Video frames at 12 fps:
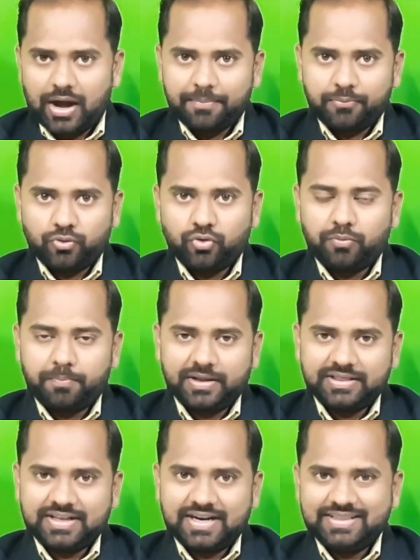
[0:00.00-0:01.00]
आपको
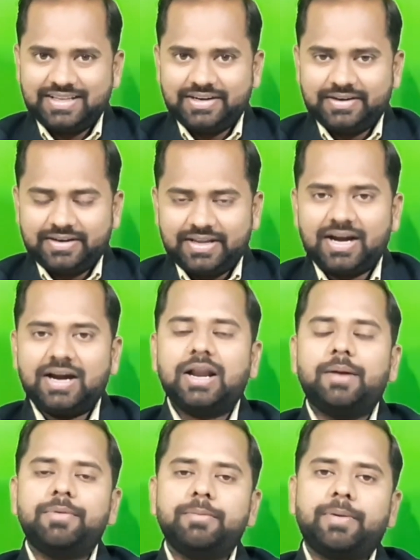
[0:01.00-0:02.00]
पंद्रह दिन या
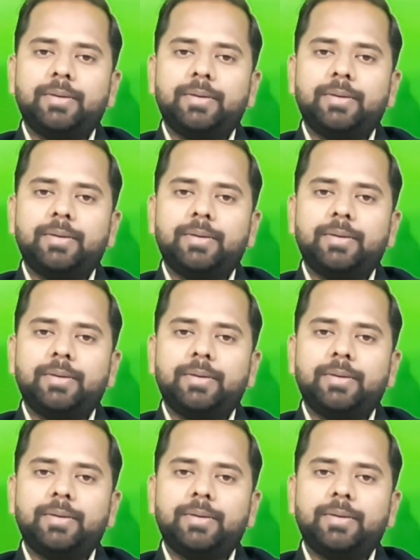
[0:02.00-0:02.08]
अगर आपने